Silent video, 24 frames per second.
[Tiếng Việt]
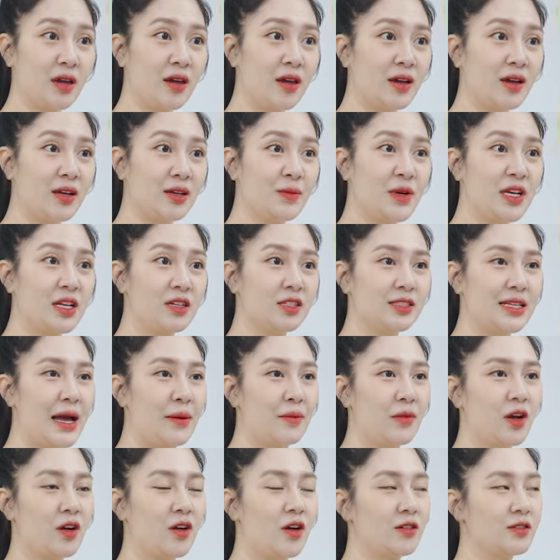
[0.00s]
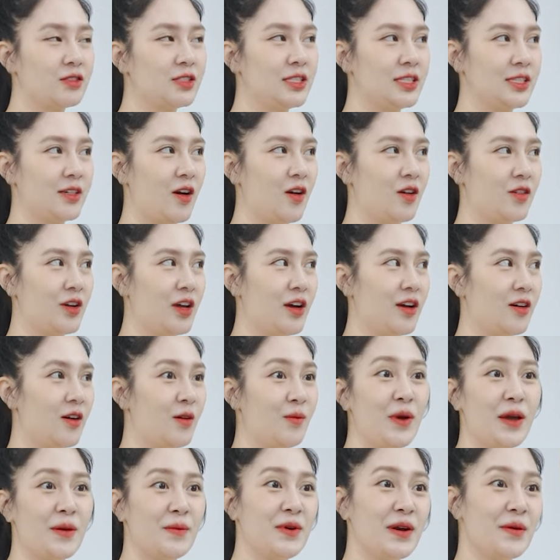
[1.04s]
đấy, bây giờ giảm nó còn chỉ còn
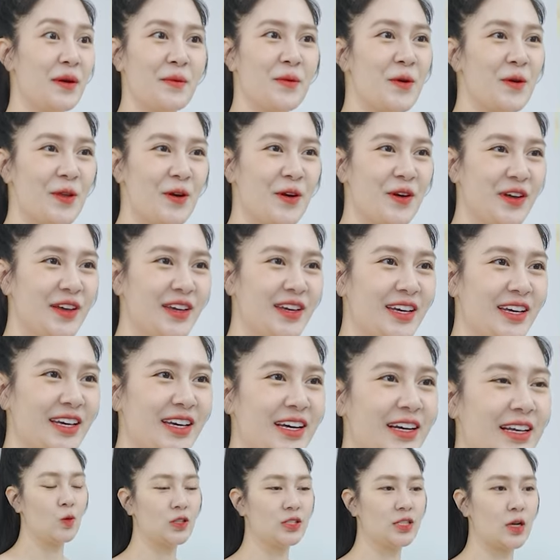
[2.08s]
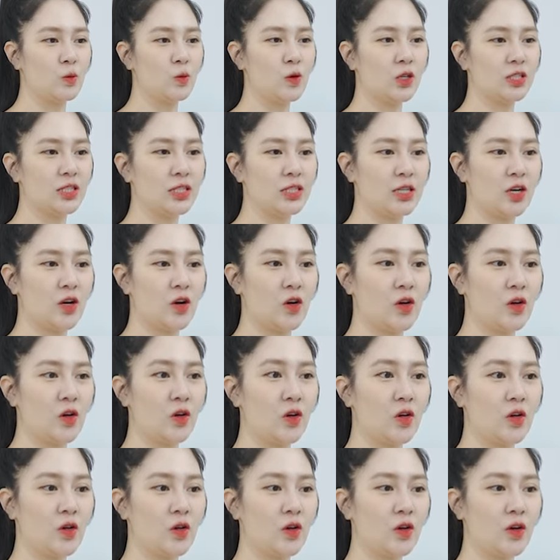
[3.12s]
có bảy mươi bảy mươi thôi. Cuộc sống của chị
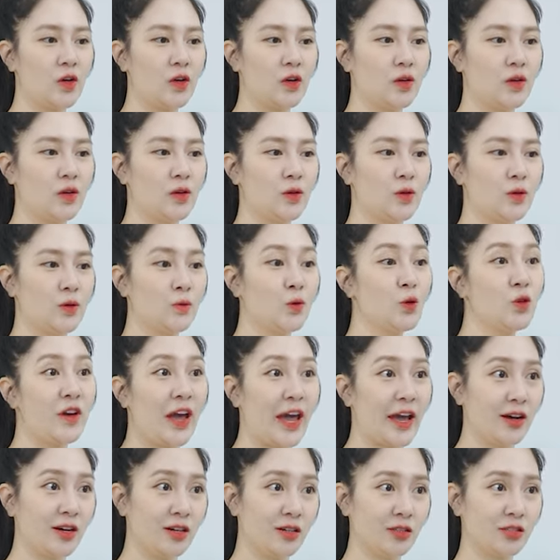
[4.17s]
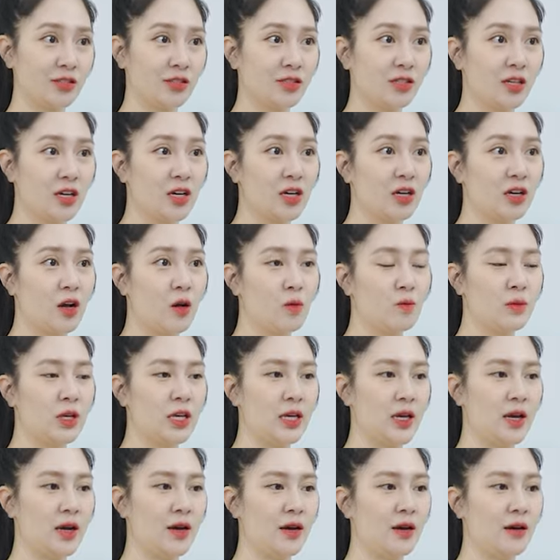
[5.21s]
nó uh, vui vẻ hơn, không bị
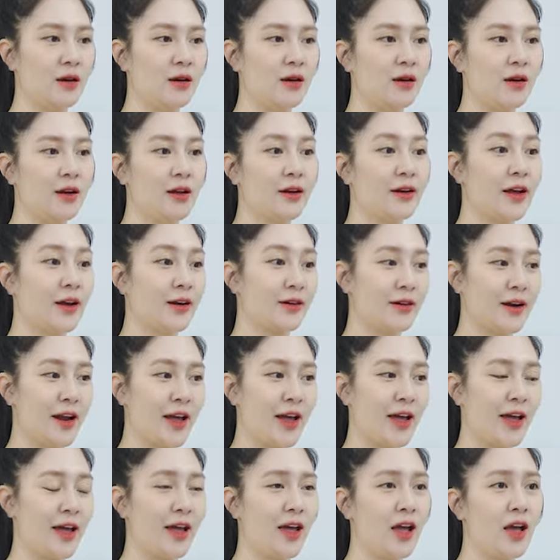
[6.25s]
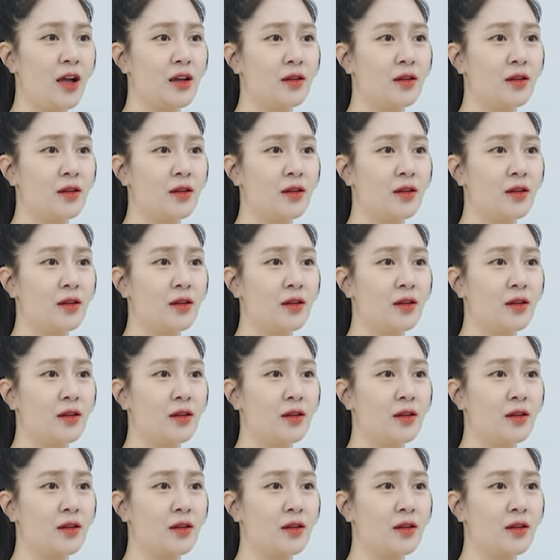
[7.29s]
uh, nặng nề.